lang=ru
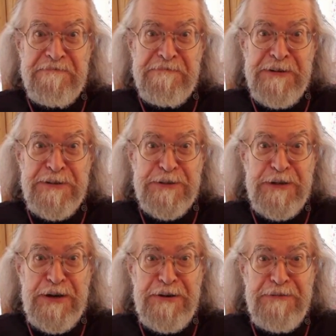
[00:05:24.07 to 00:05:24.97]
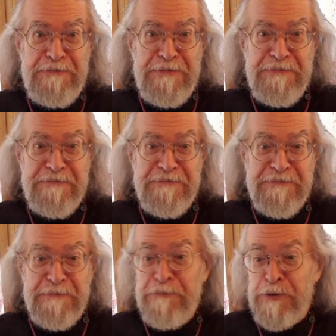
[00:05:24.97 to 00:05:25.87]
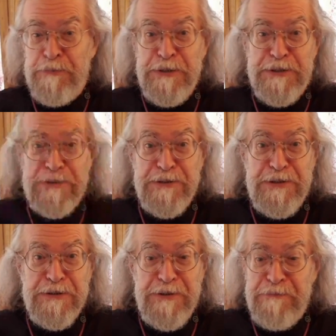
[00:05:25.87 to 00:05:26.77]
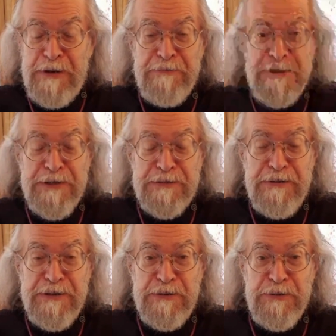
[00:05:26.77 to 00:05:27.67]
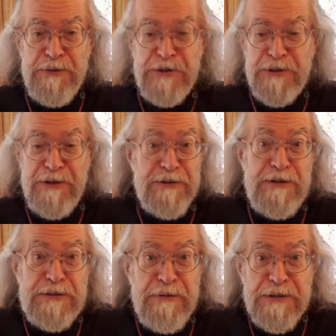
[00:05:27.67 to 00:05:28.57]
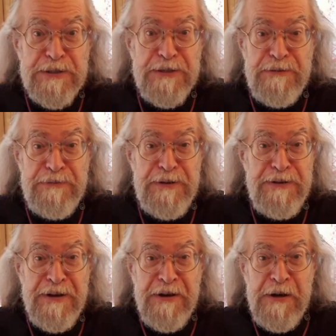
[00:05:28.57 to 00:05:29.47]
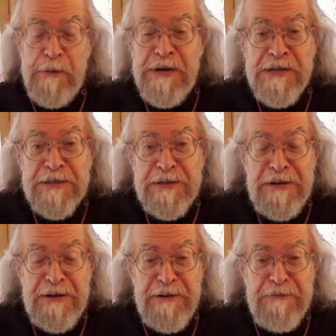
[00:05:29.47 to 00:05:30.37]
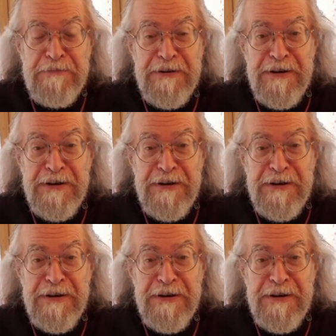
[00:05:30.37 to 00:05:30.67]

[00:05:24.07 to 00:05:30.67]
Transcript: Мы не знаем. Может быть, это делали мамы для своих дочек или для своих сыновей. Мы не знаем.